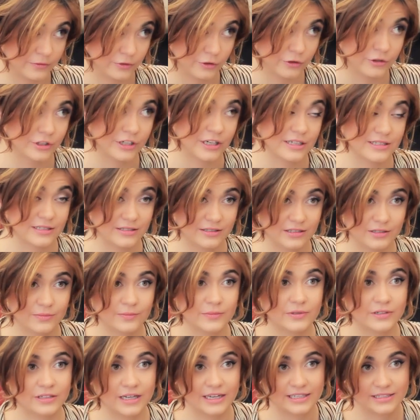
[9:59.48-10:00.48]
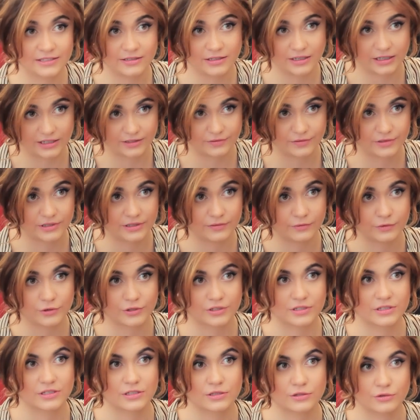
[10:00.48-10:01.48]
тот раз это было один раз
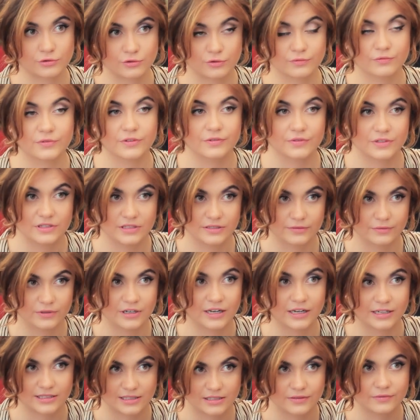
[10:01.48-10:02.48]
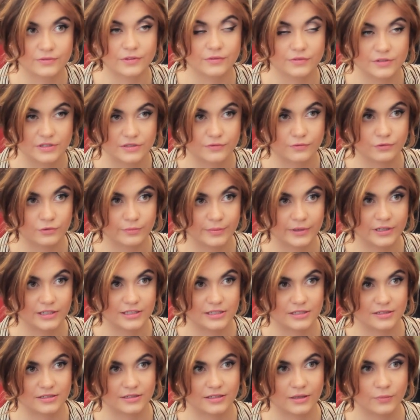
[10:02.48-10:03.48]
всего за сезон выведи, акции «Выведи
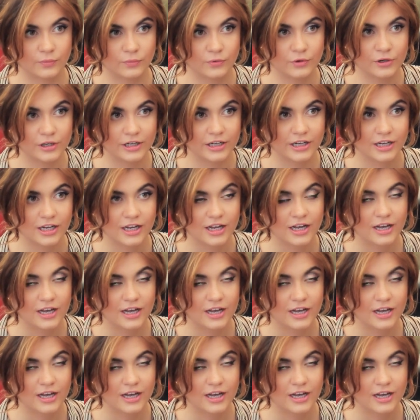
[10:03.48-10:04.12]
футболиста на поле».